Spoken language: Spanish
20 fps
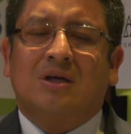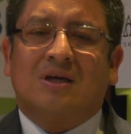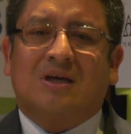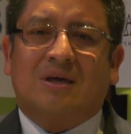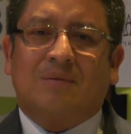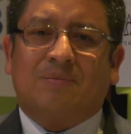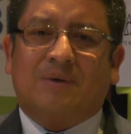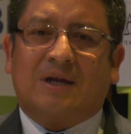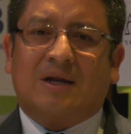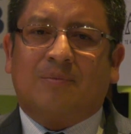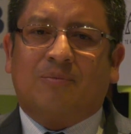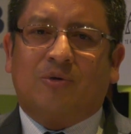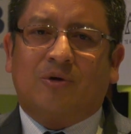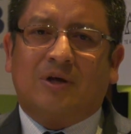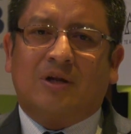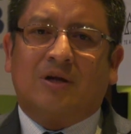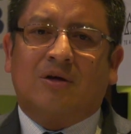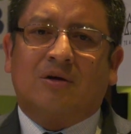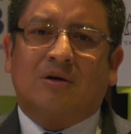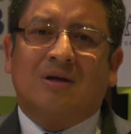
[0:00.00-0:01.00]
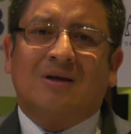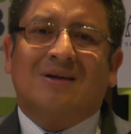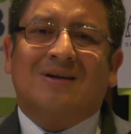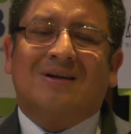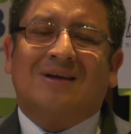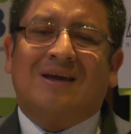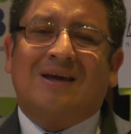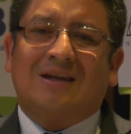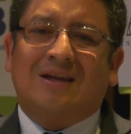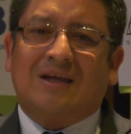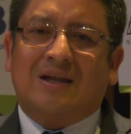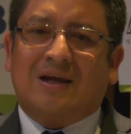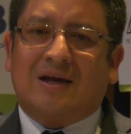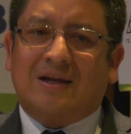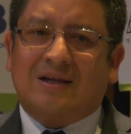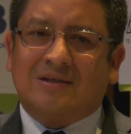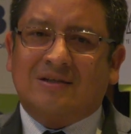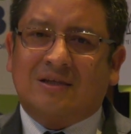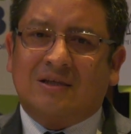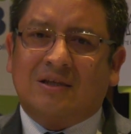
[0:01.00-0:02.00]
que para poder
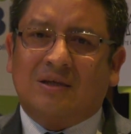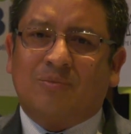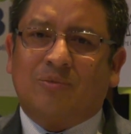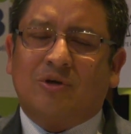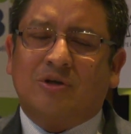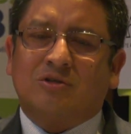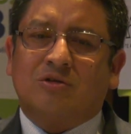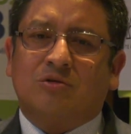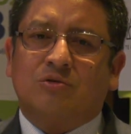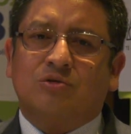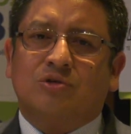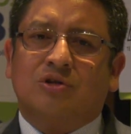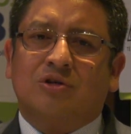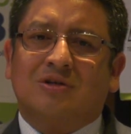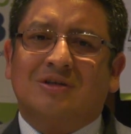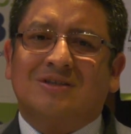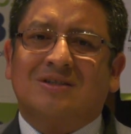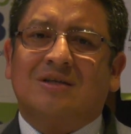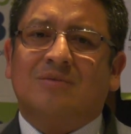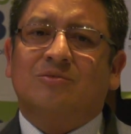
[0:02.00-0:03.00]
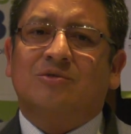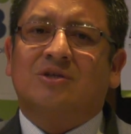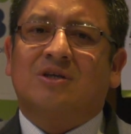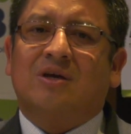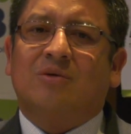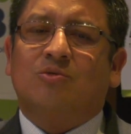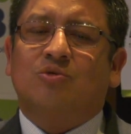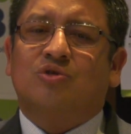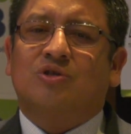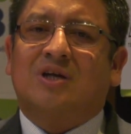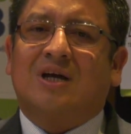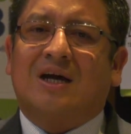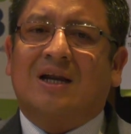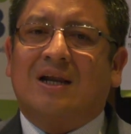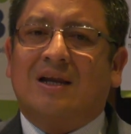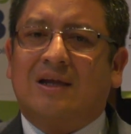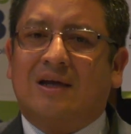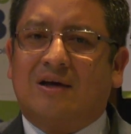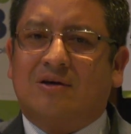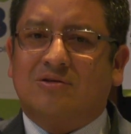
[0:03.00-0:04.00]
generar este tipo de soluciones tenemos que buscar
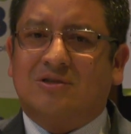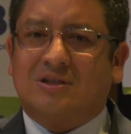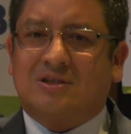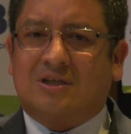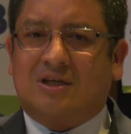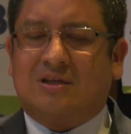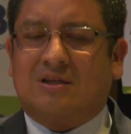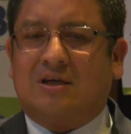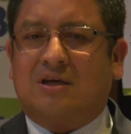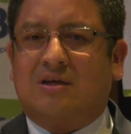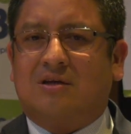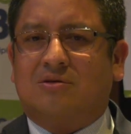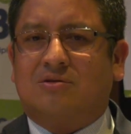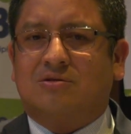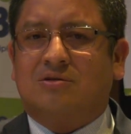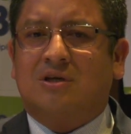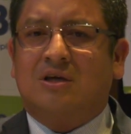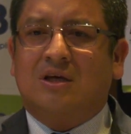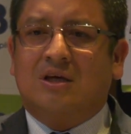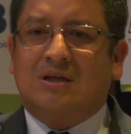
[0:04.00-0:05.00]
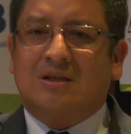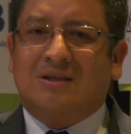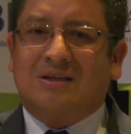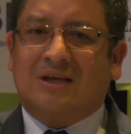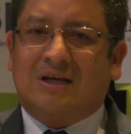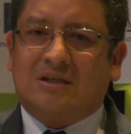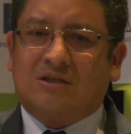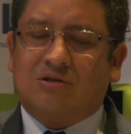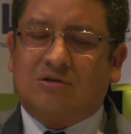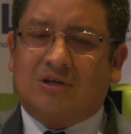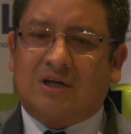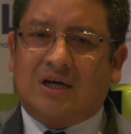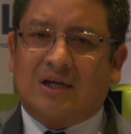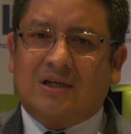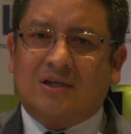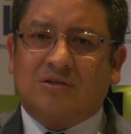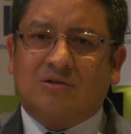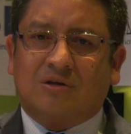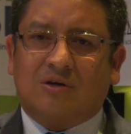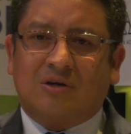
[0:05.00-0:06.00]
aliados estratégicos,
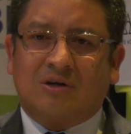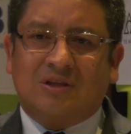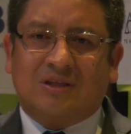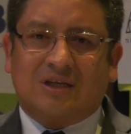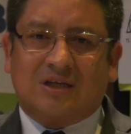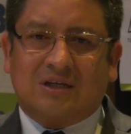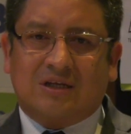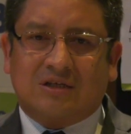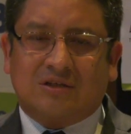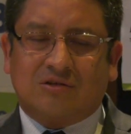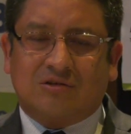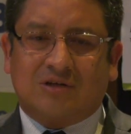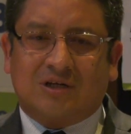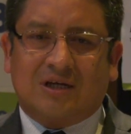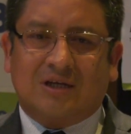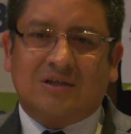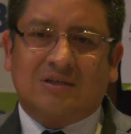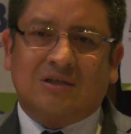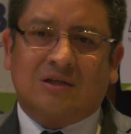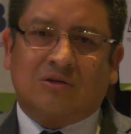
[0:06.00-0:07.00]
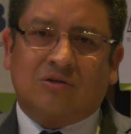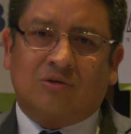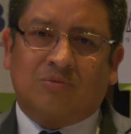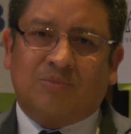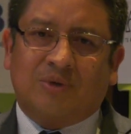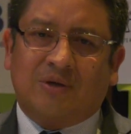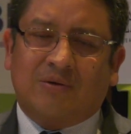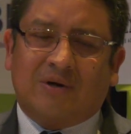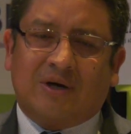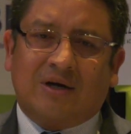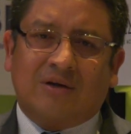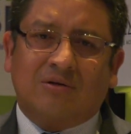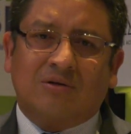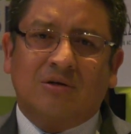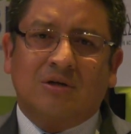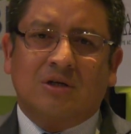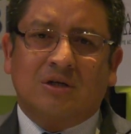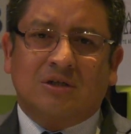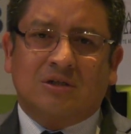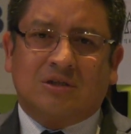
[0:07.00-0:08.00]
nacionales e internacionales, sector privado,
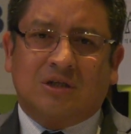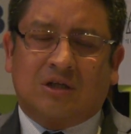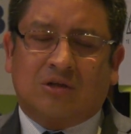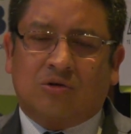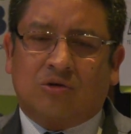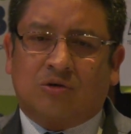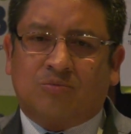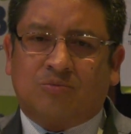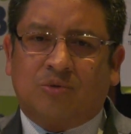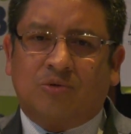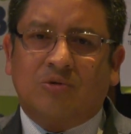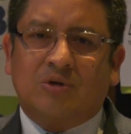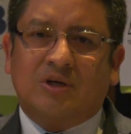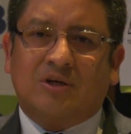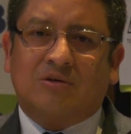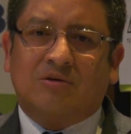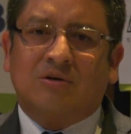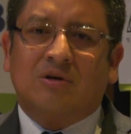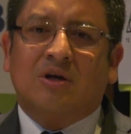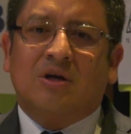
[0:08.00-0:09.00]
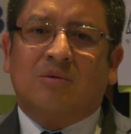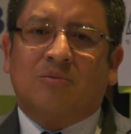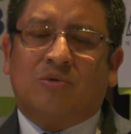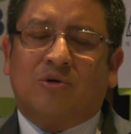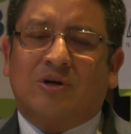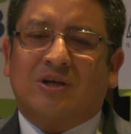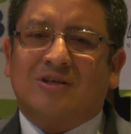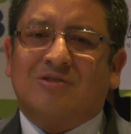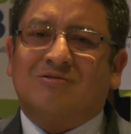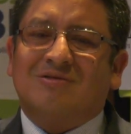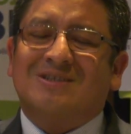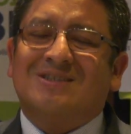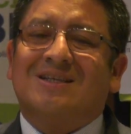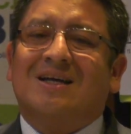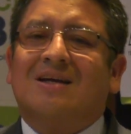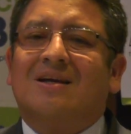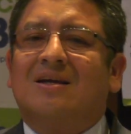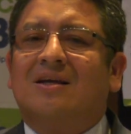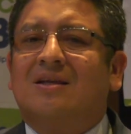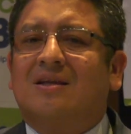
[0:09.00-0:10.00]
sector público. Por esto
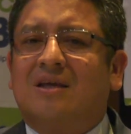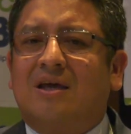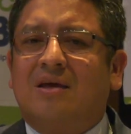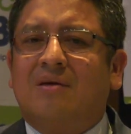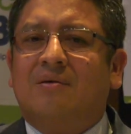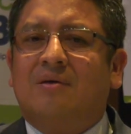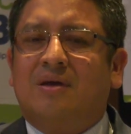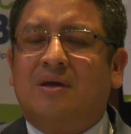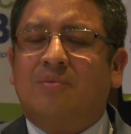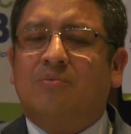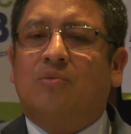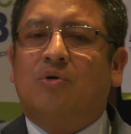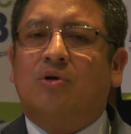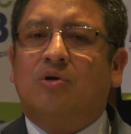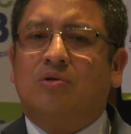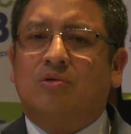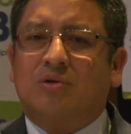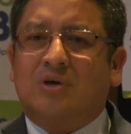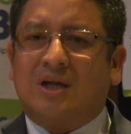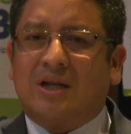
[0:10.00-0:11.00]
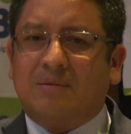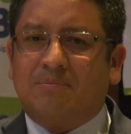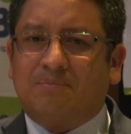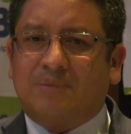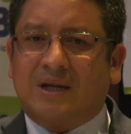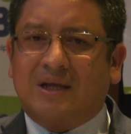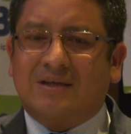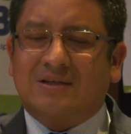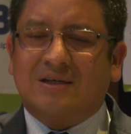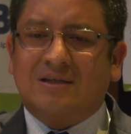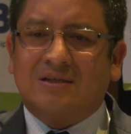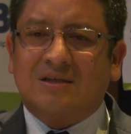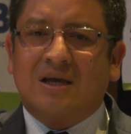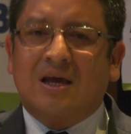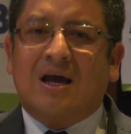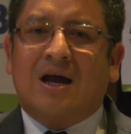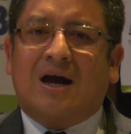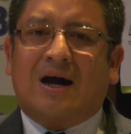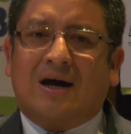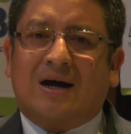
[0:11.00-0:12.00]
esta red que involucra empresas
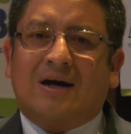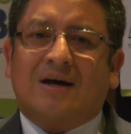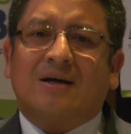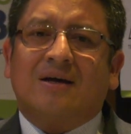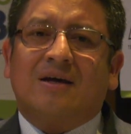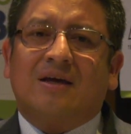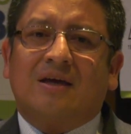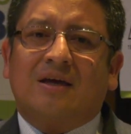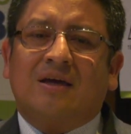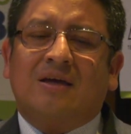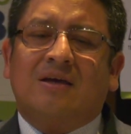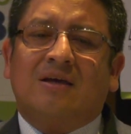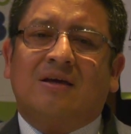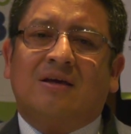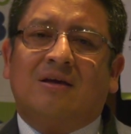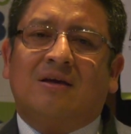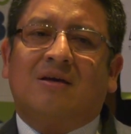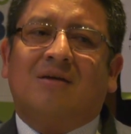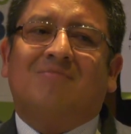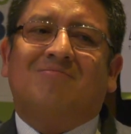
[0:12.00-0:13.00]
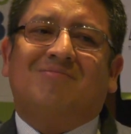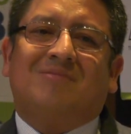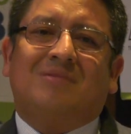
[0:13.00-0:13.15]
ha eh,